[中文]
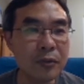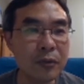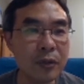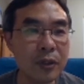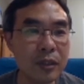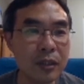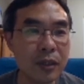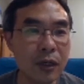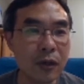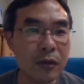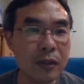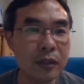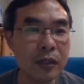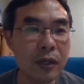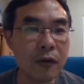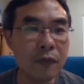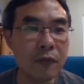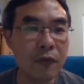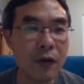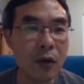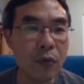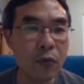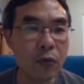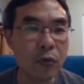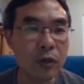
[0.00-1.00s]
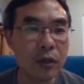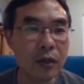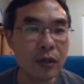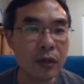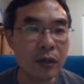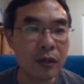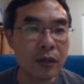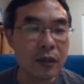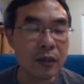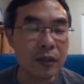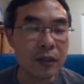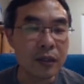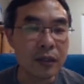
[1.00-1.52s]
最少是要放五个。
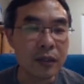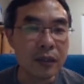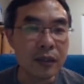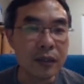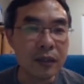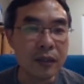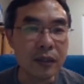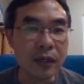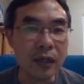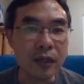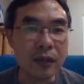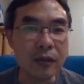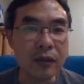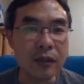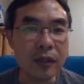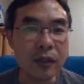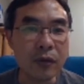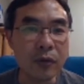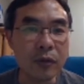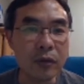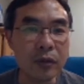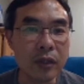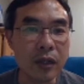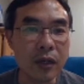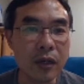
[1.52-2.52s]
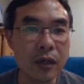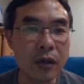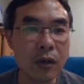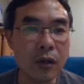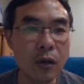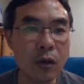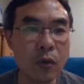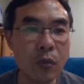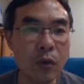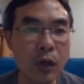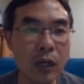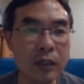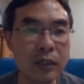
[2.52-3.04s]
然后呢，我在
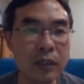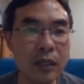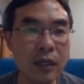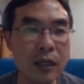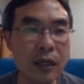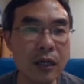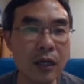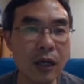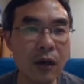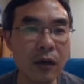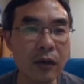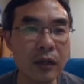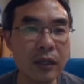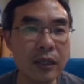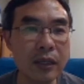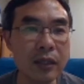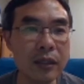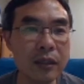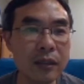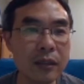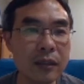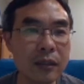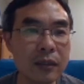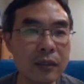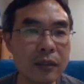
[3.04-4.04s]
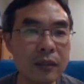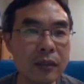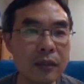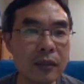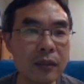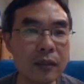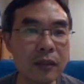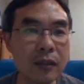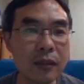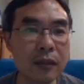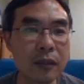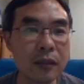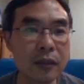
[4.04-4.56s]
网上搞了一个这
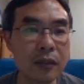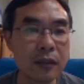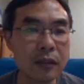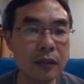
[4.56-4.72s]
个，